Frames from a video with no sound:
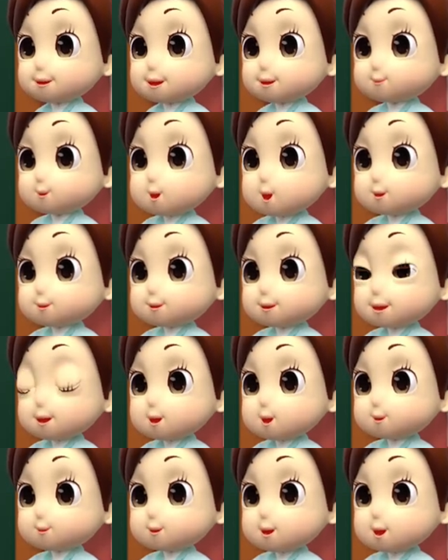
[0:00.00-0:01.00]
Còn tiếng
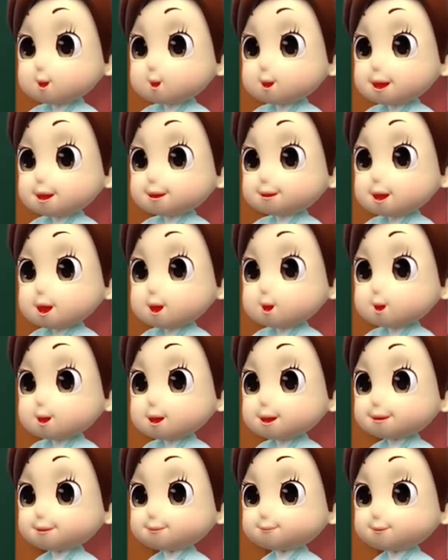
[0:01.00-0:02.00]
tuế có âm
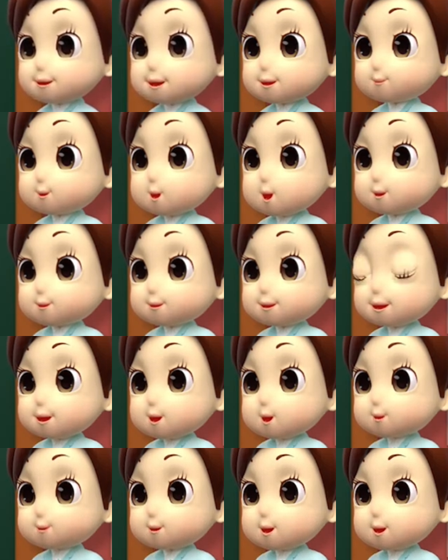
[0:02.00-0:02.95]
đệm là chữ U,